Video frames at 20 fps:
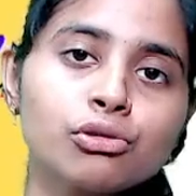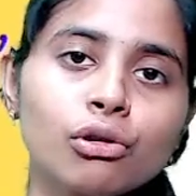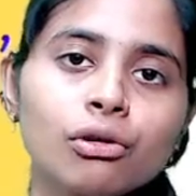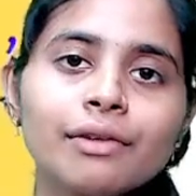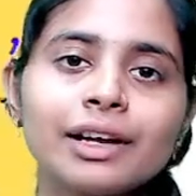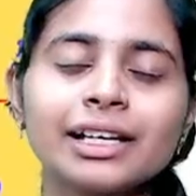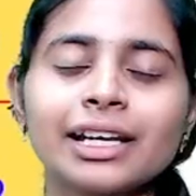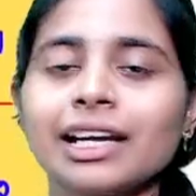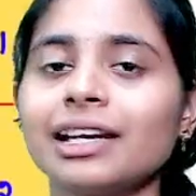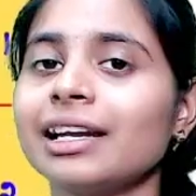
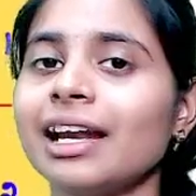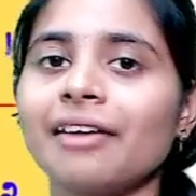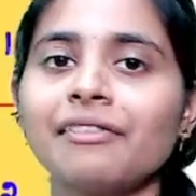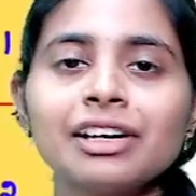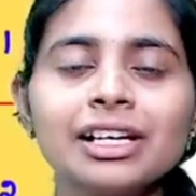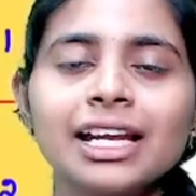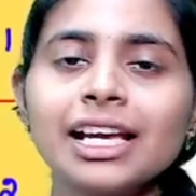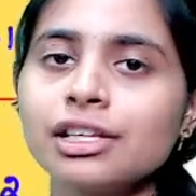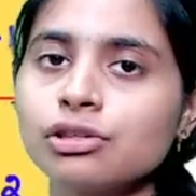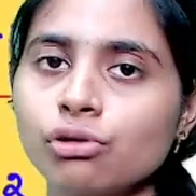ஓவர் டென்
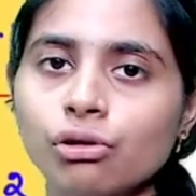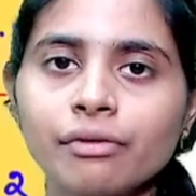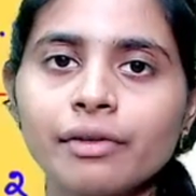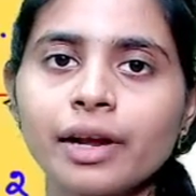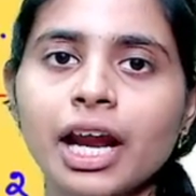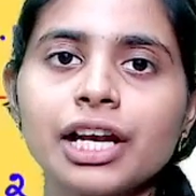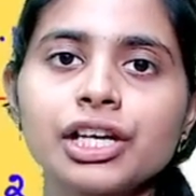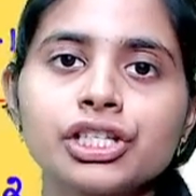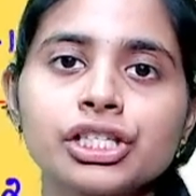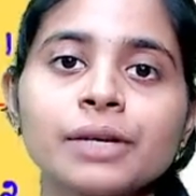லெவன் டேஸ்
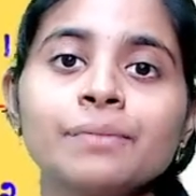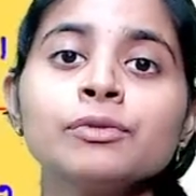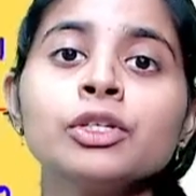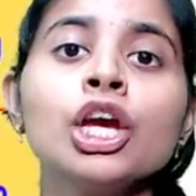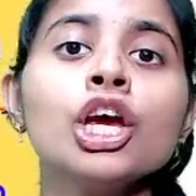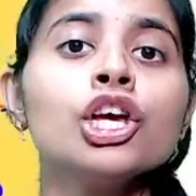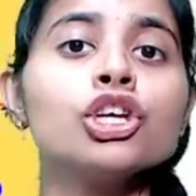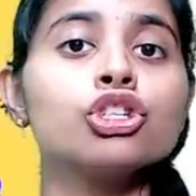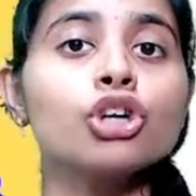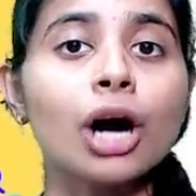ஓவர் ஆயிடுச்சு
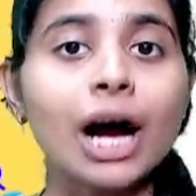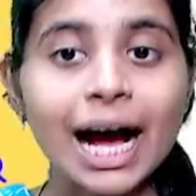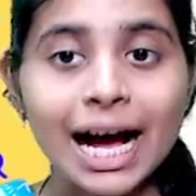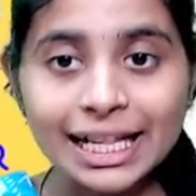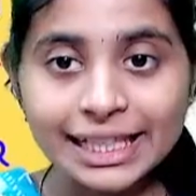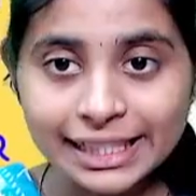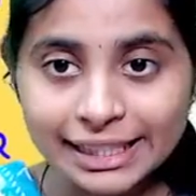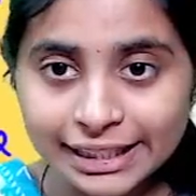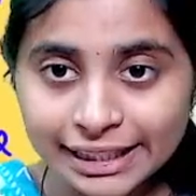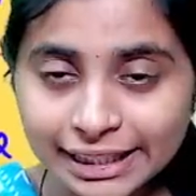ஸோ
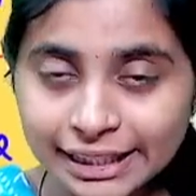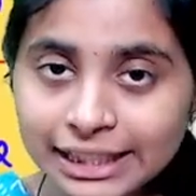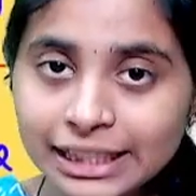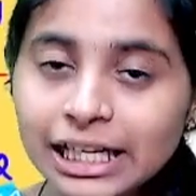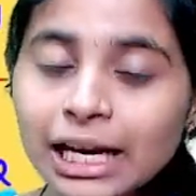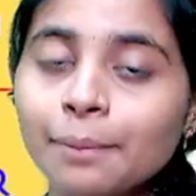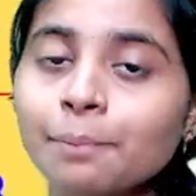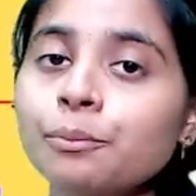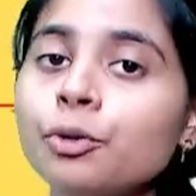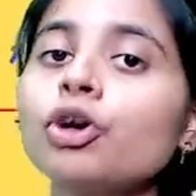அது
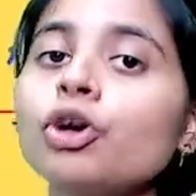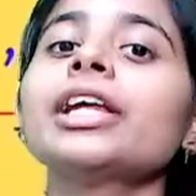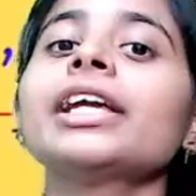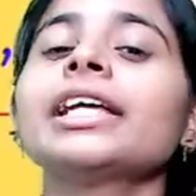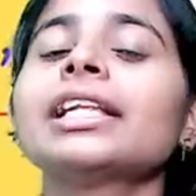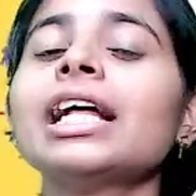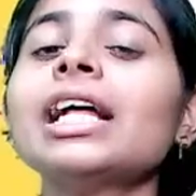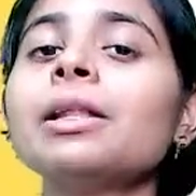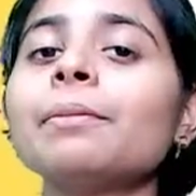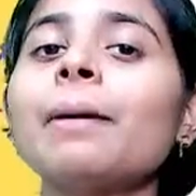இதுக்கப்புறம்
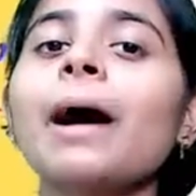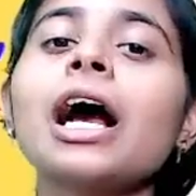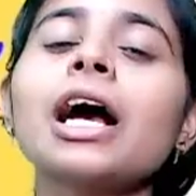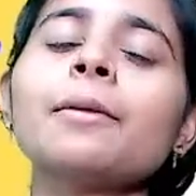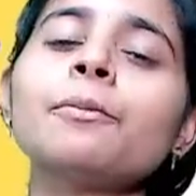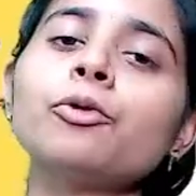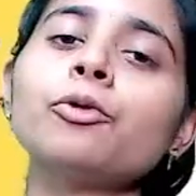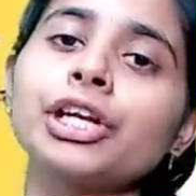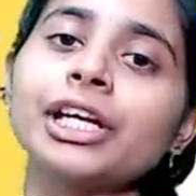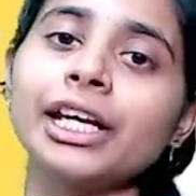நீங்கள் தான் அதை
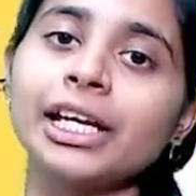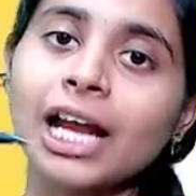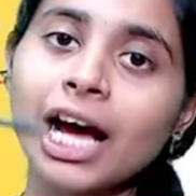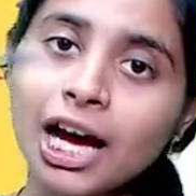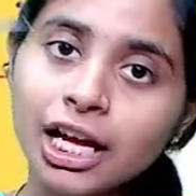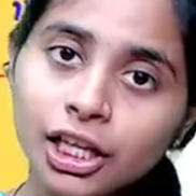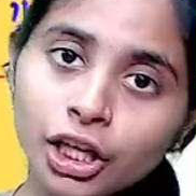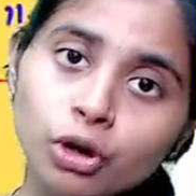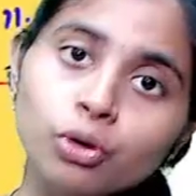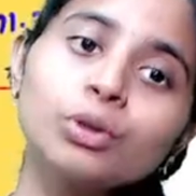பார்க்க போகிறீங்கன்னா
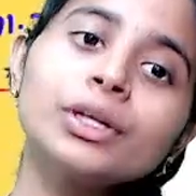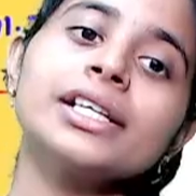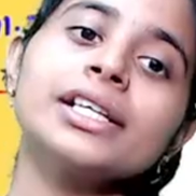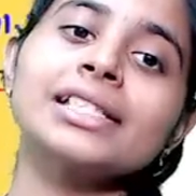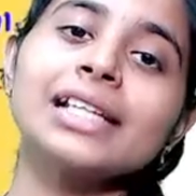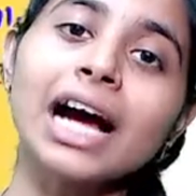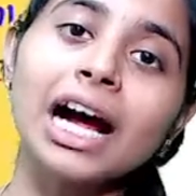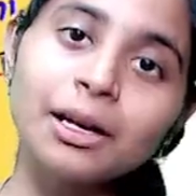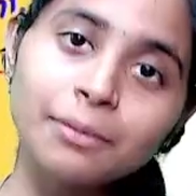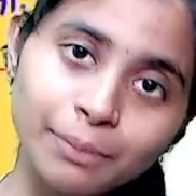அது கூட
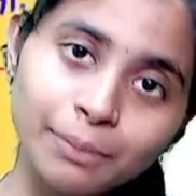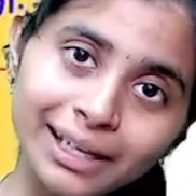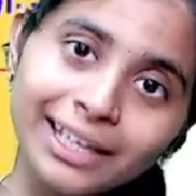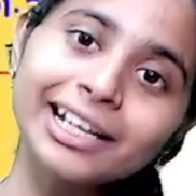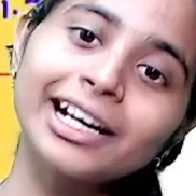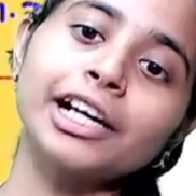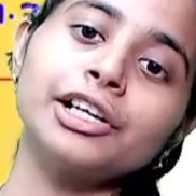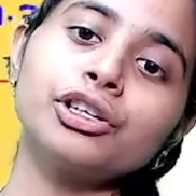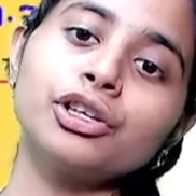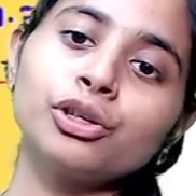ஸ்டார்ட் பண்ணி
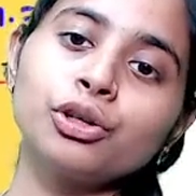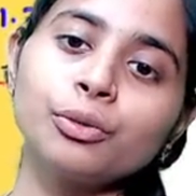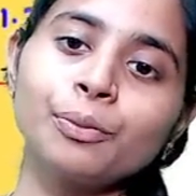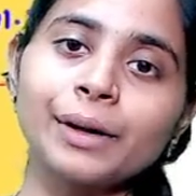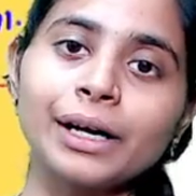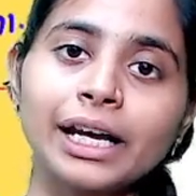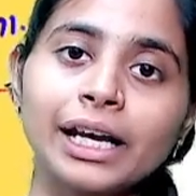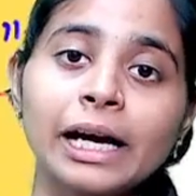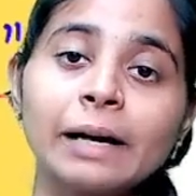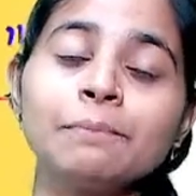கண்டினியூ
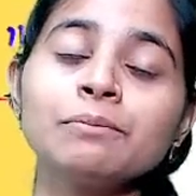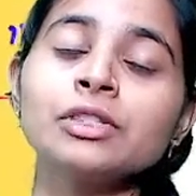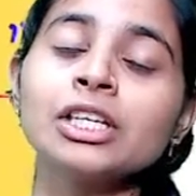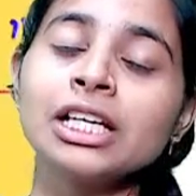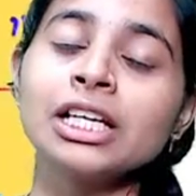பண்ணுங்கள்